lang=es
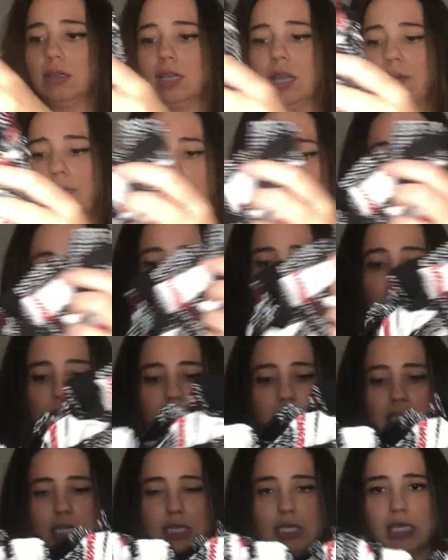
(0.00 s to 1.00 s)
La verdad es que el
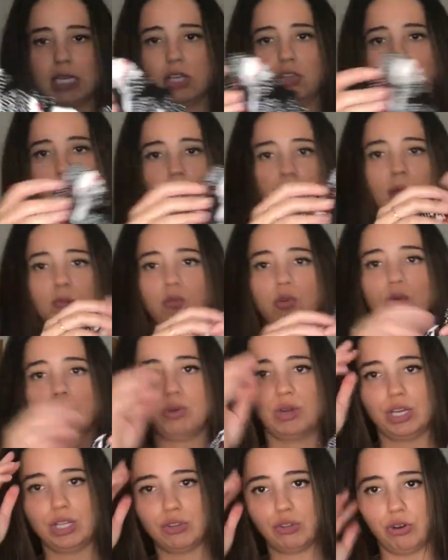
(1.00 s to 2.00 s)
diseño es muy
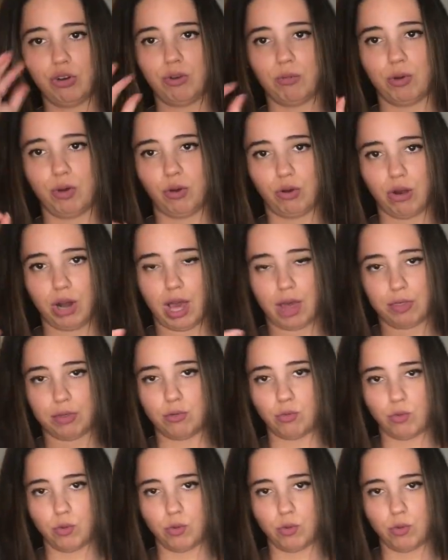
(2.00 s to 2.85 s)
bonito y lo mejor hace un